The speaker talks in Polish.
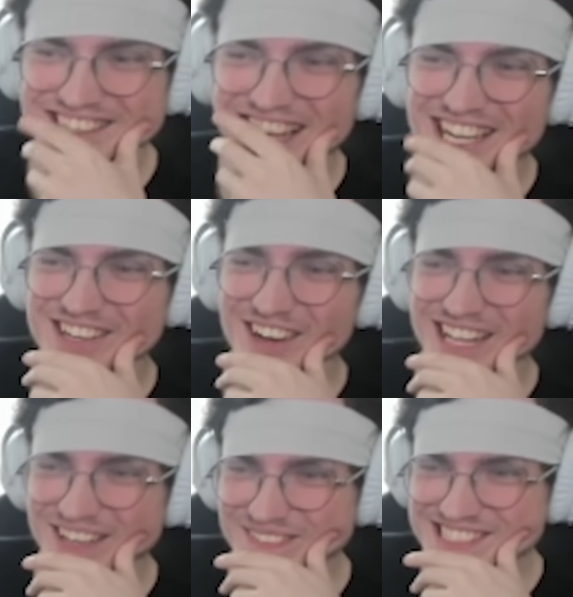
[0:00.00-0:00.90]
To jak
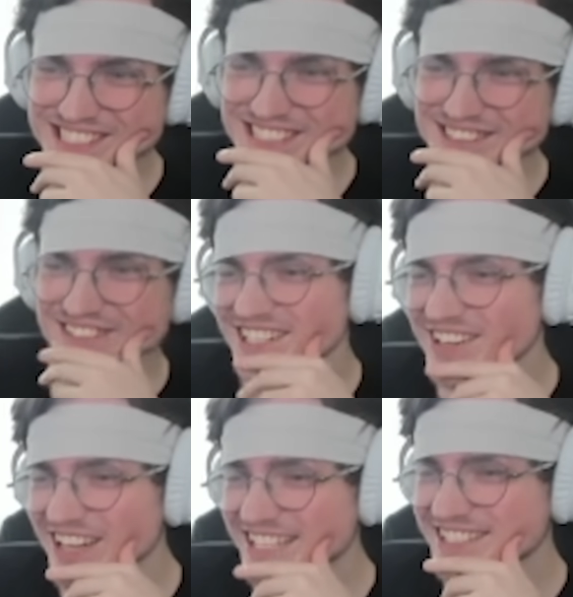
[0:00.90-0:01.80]
Holak, bez kitu.
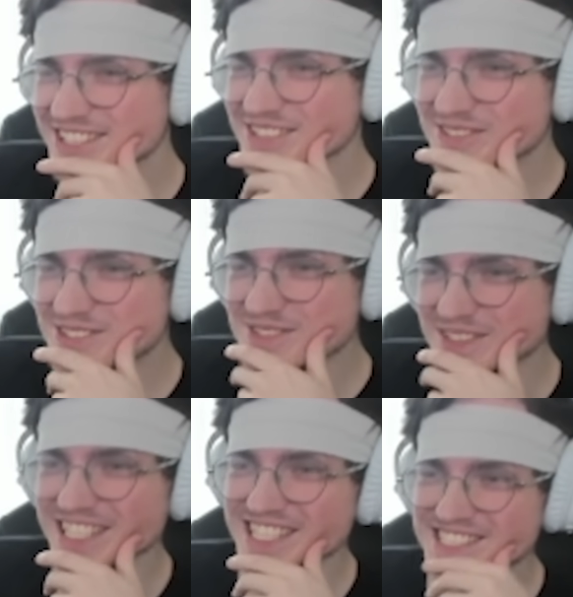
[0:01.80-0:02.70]
Holak też nie
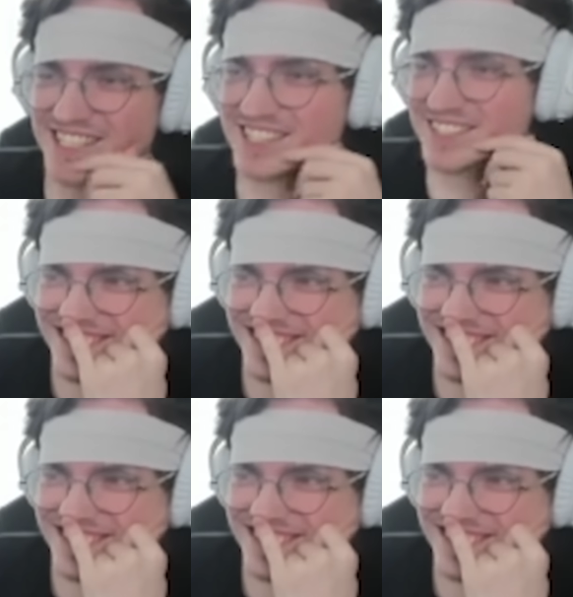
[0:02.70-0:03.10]
utrzymuje niestety.